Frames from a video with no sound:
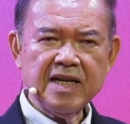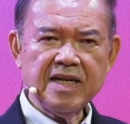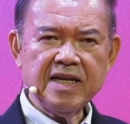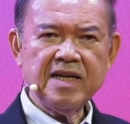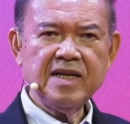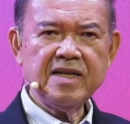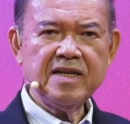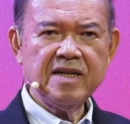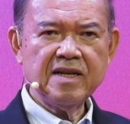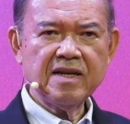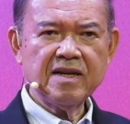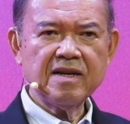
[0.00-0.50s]
นี้
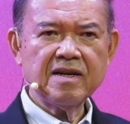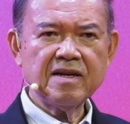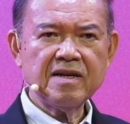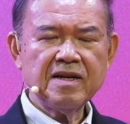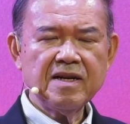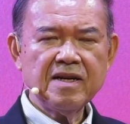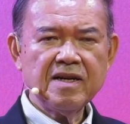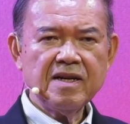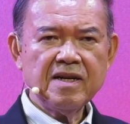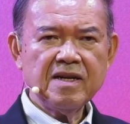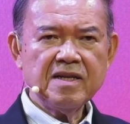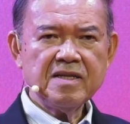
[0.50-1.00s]
เนี่ย
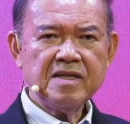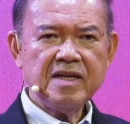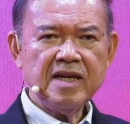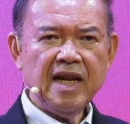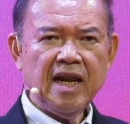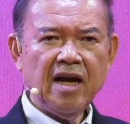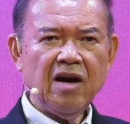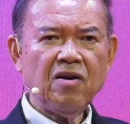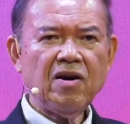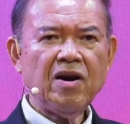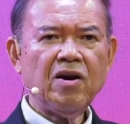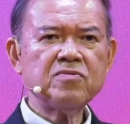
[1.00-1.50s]
ที่
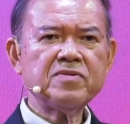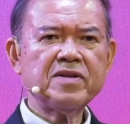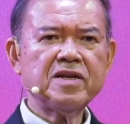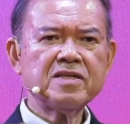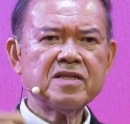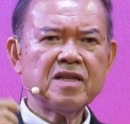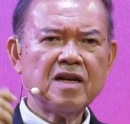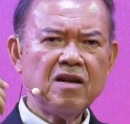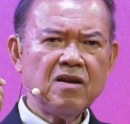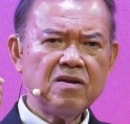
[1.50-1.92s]
เราเอาแต่